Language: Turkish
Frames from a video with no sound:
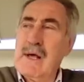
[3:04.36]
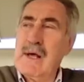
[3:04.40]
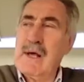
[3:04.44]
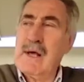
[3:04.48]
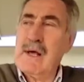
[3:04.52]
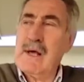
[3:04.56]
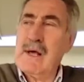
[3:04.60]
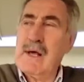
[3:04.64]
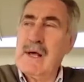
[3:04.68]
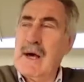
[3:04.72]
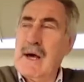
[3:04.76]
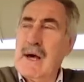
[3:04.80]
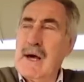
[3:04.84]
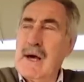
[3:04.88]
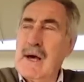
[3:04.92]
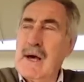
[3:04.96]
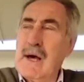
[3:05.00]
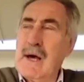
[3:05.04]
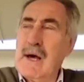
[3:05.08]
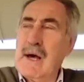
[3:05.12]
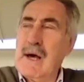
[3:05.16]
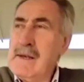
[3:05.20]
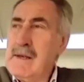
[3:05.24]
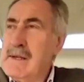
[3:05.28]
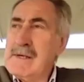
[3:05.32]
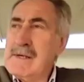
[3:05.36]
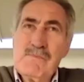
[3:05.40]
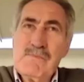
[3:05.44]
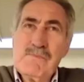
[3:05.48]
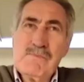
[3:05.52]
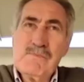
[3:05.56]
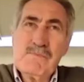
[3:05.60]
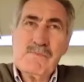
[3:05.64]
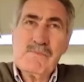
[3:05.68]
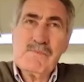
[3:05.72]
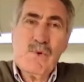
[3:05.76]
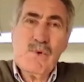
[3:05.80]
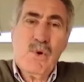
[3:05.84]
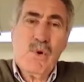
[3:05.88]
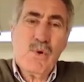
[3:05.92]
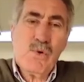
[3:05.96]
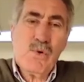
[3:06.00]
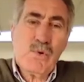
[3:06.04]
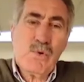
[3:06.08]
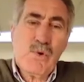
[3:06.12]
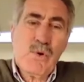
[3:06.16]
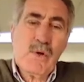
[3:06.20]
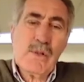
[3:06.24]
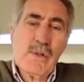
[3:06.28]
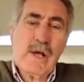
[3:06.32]
Yani doğru olan e,
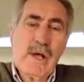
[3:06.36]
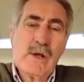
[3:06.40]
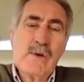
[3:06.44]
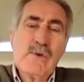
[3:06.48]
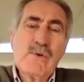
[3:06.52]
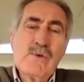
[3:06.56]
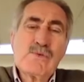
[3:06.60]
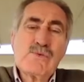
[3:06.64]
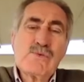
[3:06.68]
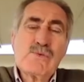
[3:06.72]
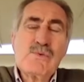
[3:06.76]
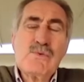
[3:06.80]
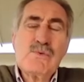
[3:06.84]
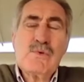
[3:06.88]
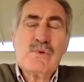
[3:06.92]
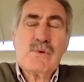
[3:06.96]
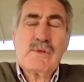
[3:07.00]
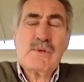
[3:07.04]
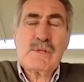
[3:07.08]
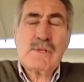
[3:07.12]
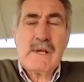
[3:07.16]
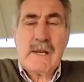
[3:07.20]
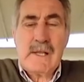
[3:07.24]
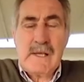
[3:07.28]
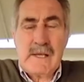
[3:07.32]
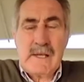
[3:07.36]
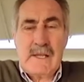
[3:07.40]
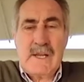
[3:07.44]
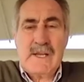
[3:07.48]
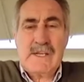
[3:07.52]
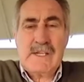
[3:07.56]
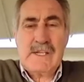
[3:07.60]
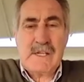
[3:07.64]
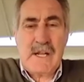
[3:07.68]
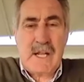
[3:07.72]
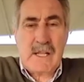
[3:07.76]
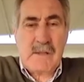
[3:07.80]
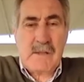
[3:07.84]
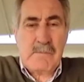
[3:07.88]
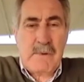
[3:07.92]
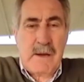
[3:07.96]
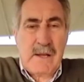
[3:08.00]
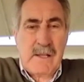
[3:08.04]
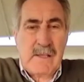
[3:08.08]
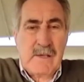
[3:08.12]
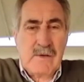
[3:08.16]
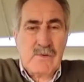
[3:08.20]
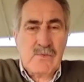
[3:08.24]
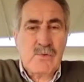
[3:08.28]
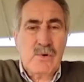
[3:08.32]
doğru olan özgürlükleri
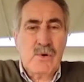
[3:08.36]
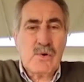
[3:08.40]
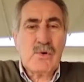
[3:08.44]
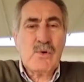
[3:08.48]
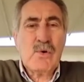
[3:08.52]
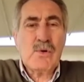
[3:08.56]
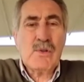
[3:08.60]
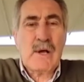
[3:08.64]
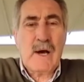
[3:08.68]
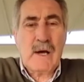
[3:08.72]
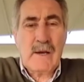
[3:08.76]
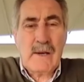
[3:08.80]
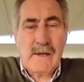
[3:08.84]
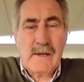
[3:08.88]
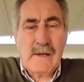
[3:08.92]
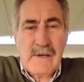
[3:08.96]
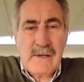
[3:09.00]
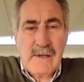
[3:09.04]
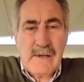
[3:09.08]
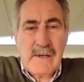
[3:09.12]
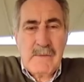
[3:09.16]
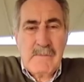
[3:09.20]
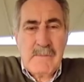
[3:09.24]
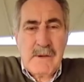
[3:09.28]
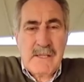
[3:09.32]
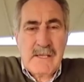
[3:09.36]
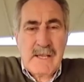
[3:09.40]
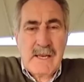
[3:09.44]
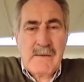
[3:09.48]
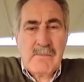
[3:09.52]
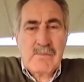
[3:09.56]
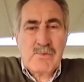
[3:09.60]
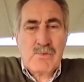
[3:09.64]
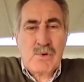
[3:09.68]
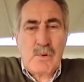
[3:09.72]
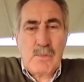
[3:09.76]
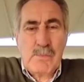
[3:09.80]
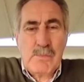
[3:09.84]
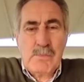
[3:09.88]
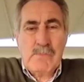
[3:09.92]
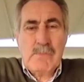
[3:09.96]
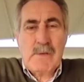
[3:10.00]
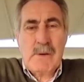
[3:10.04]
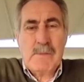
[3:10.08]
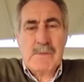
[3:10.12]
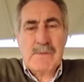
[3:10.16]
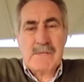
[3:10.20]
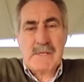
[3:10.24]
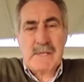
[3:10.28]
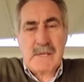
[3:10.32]
genişletmektir. Doğru olan e, medeni bir toplum
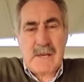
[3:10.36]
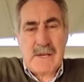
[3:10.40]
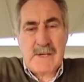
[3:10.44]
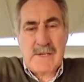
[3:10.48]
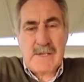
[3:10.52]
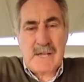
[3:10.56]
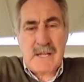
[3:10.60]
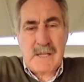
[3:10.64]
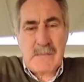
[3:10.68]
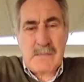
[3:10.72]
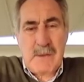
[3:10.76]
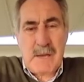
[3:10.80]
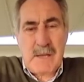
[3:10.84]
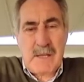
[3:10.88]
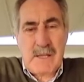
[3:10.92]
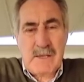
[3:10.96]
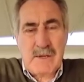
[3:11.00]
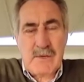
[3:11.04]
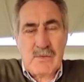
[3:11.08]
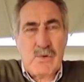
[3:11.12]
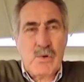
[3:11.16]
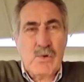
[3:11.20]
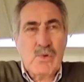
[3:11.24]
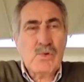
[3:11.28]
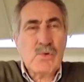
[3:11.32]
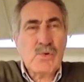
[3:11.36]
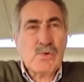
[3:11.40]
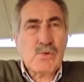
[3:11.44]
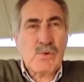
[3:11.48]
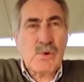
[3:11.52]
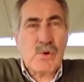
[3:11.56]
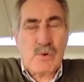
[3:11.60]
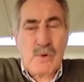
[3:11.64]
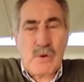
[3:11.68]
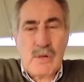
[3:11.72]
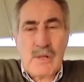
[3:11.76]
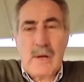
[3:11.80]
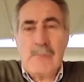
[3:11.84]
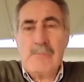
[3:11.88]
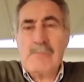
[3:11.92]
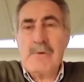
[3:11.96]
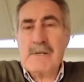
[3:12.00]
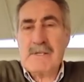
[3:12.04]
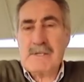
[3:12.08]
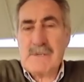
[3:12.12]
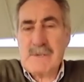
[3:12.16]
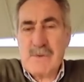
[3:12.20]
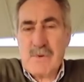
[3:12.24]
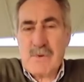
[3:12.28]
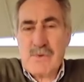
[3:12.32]
yapısını genişletmektir. Doğru, doğru
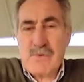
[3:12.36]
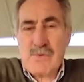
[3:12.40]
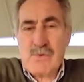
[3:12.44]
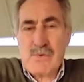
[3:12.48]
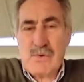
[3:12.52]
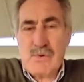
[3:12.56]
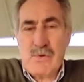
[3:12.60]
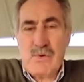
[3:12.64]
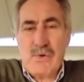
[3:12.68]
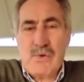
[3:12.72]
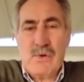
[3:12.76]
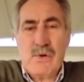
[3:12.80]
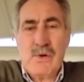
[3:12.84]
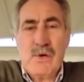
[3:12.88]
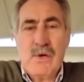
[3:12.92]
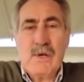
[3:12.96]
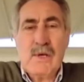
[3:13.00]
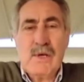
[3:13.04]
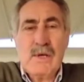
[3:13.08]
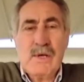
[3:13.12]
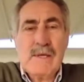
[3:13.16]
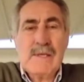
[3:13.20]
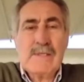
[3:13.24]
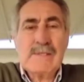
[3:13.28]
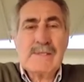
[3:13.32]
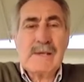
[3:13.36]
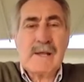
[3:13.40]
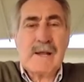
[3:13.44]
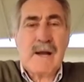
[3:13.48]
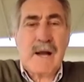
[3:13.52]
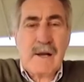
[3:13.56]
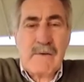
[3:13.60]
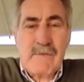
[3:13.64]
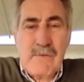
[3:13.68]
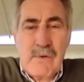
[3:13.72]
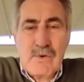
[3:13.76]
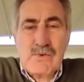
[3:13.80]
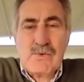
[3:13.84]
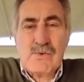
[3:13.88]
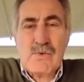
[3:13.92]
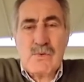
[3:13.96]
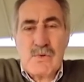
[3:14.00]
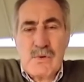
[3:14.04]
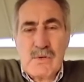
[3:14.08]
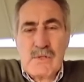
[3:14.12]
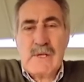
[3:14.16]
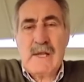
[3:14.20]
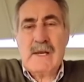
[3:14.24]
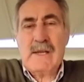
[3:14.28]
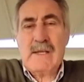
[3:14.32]
olan basın özgürlüğünü, insan hak ve
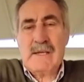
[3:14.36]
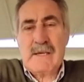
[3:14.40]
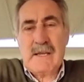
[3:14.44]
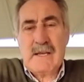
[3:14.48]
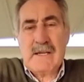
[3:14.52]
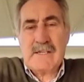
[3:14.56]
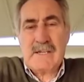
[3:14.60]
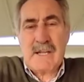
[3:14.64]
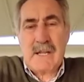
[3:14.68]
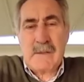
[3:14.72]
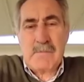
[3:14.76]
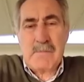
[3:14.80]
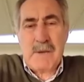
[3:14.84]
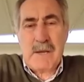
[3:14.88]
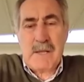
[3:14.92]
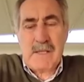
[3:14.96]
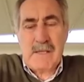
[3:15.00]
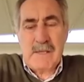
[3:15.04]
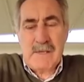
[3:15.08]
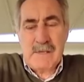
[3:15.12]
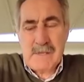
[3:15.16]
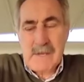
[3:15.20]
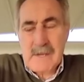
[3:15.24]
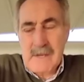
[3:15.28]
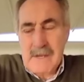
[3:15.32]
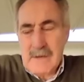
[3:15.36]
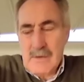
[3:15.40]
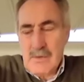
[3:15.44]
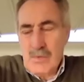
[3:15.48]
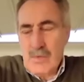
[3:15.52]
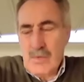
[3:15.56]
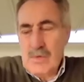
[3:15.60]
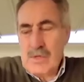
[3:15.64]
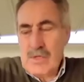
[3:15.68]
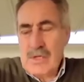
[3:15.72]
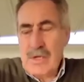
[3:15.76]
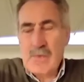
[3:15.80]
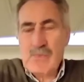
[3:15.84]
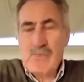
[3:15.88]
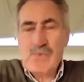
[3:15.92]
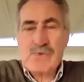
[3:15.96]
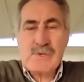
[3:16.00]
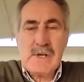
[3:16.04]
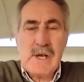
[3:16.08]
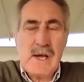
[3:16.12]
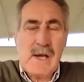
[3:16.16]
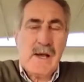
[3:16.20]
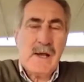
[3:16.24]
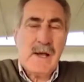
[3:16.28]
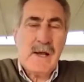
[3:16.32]
özgürlüklerini genişletmektir. Ülke
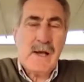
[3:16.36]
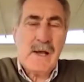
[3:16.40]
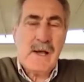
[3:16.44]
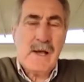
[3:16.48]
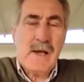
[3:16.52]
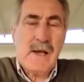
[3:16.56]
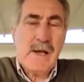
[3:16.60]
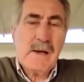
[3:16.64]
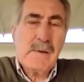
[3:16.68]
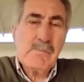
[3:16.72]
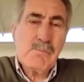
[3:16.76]
düze